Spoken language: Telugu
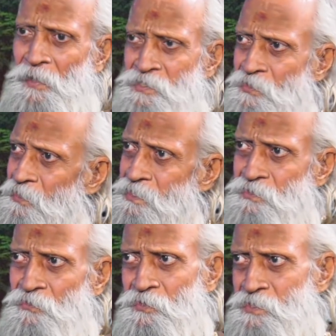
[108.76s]

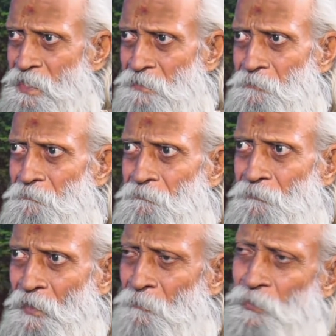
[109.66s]
పరిశోధిస్తూ వచ్చారు
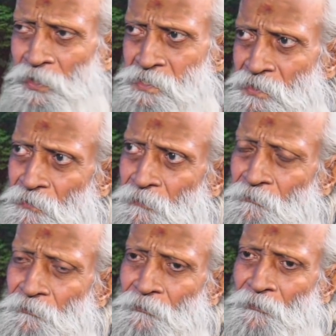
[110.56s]
పోలీసులు
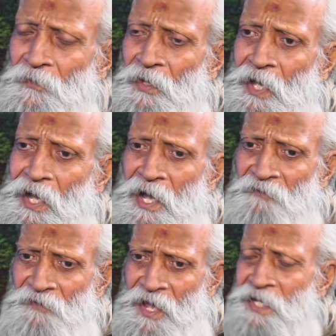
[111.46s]
ఆ
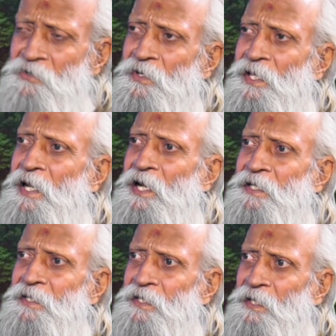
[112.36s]
వ్యాన్ కూడా
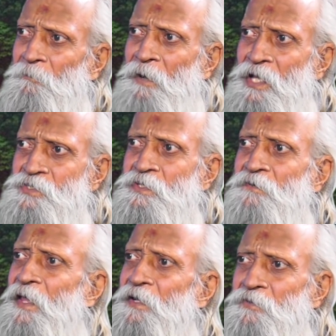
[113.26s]
ఎలాంటిదంటే మార్చురి
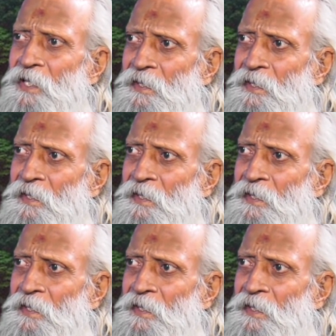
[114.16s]
వ్యాన్ ఉంది